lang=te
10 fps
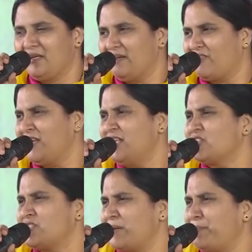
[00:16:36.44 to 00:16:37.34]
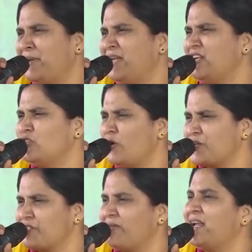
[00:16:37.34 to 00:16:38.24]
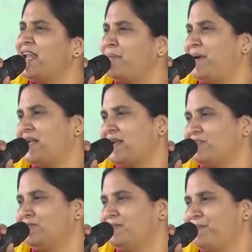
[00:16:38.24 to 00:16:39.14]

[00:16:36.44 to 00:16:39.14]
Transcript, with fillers: ఎవరు నీతో చెప్పి నిన్ను దోషివని నిలబెట్టారు